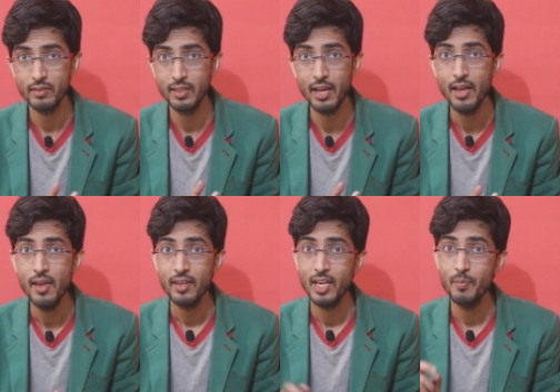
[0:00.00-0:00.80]
सकता है
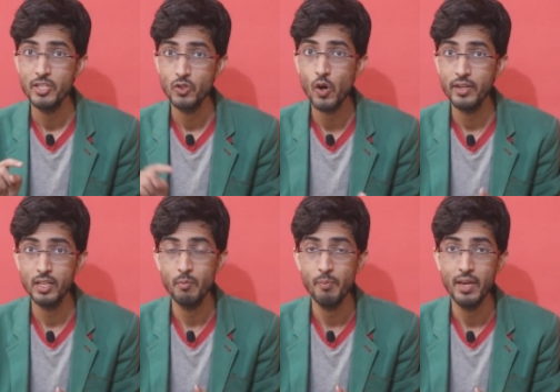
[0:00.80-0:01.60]
कि हमें शॉर्ट
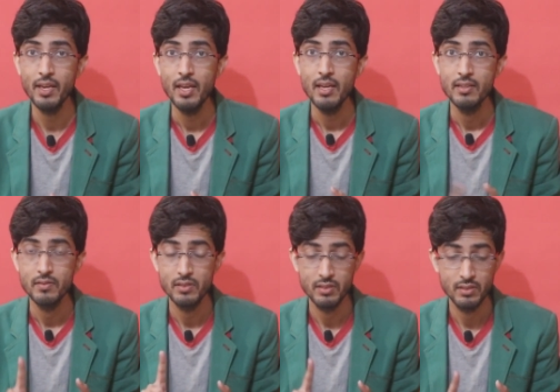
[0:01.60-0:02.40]
टर्म में
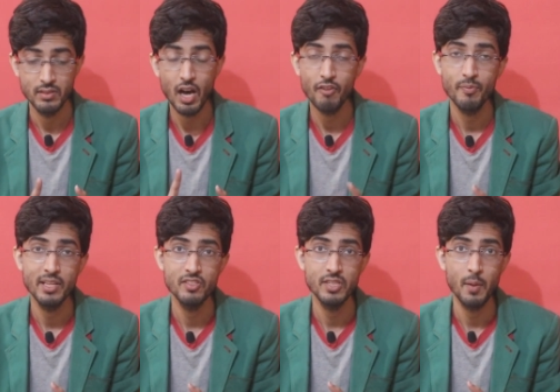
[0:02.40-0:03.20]
साफ
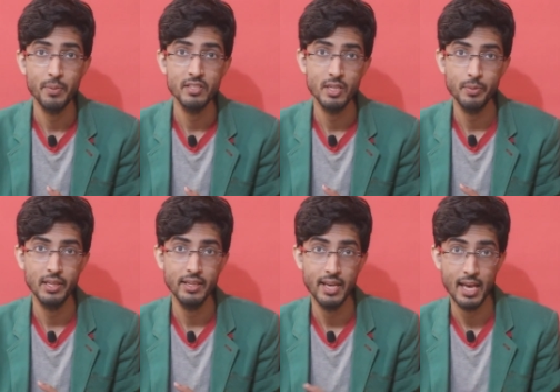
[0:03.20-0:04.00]
मैंस चैम्पियनशिप
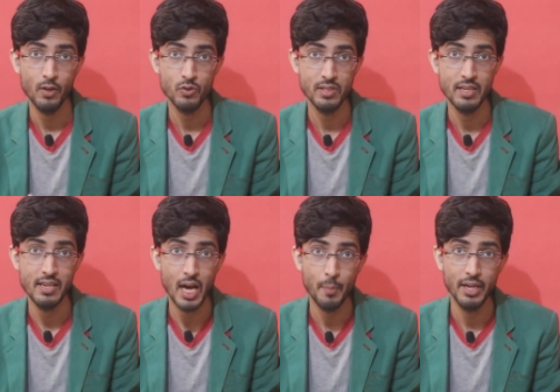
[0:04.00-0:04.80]
के लिए एन
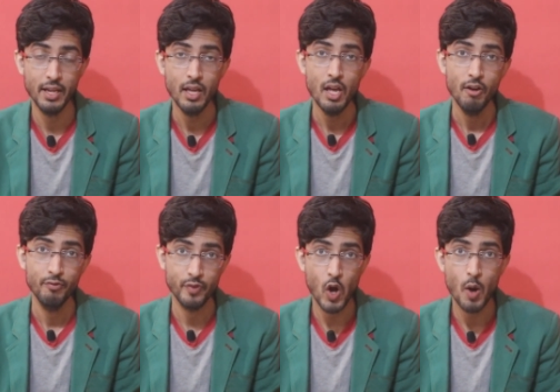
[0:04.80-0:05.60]
ना मिले
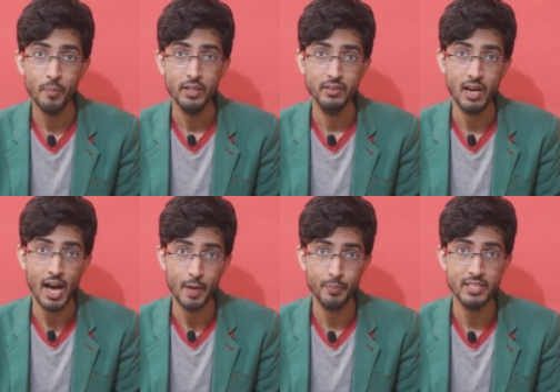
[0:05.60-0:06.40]
फ्रॉम द
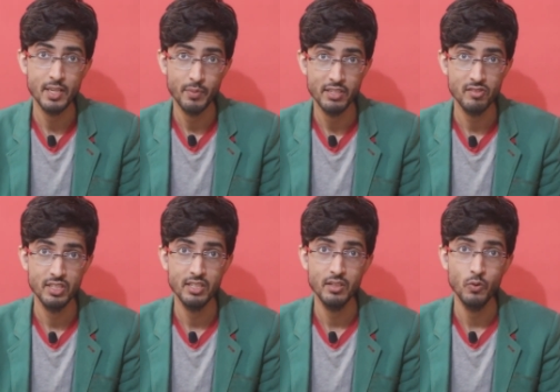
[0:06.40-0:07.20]
आई
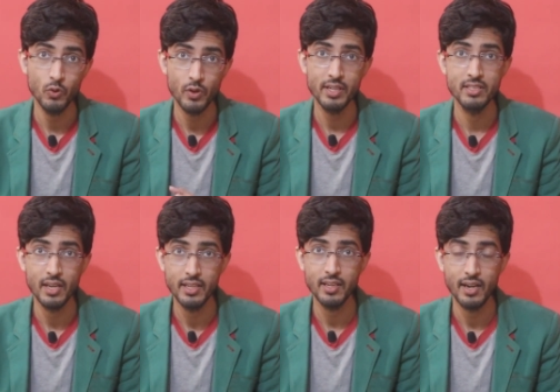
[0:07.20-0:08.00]
मिनिस्ट्री उन्होंने
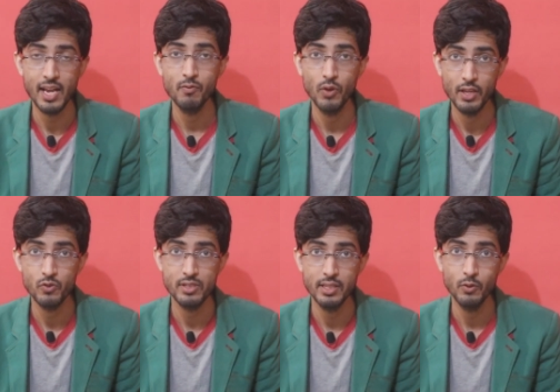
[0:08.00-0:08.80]
जारी करना है वो
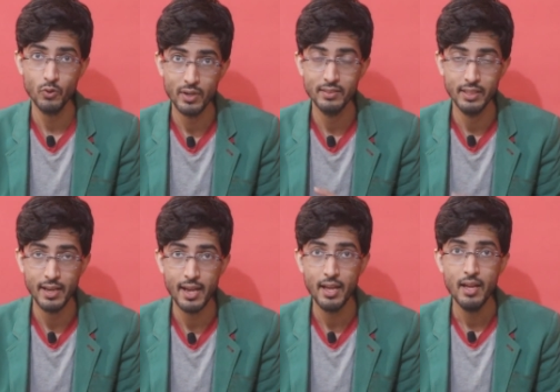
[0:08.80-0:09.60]
एन उन्होंने
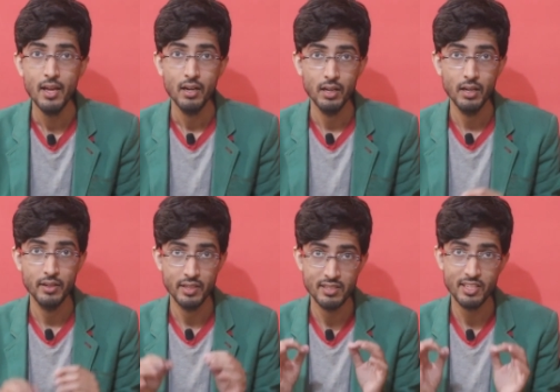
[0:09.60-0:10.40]
देना
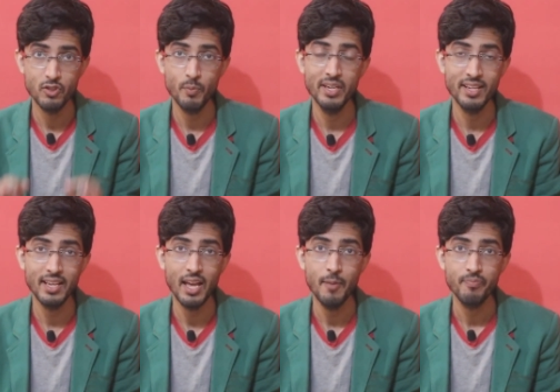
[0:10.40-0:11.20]
है इसकी जो
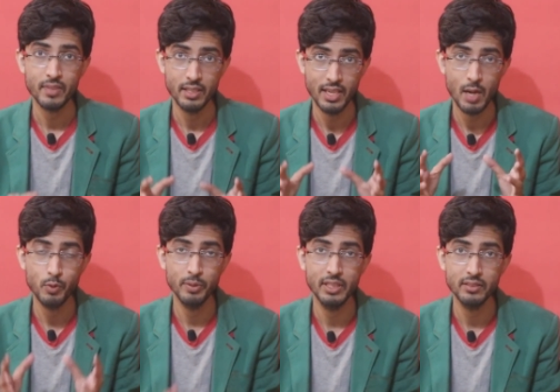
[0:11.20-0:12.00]
मीटिंग है ये
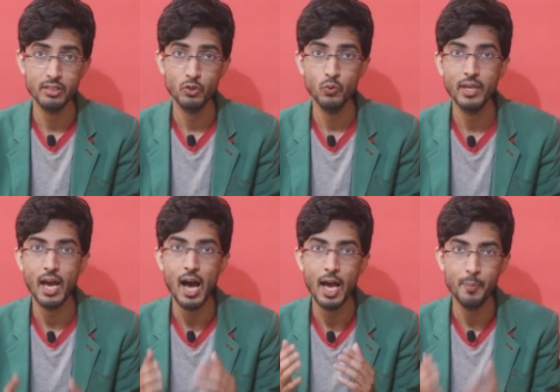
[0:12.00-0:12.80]
आपको बताता चलूँ
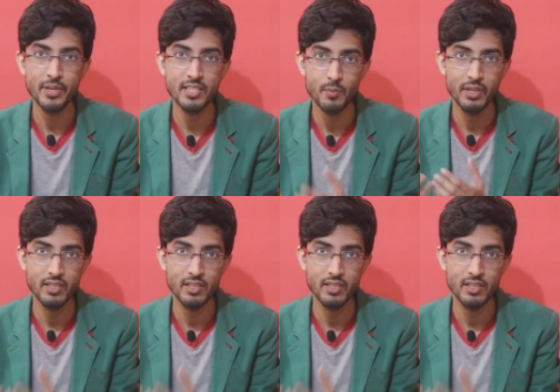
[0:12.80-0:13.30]
कि आई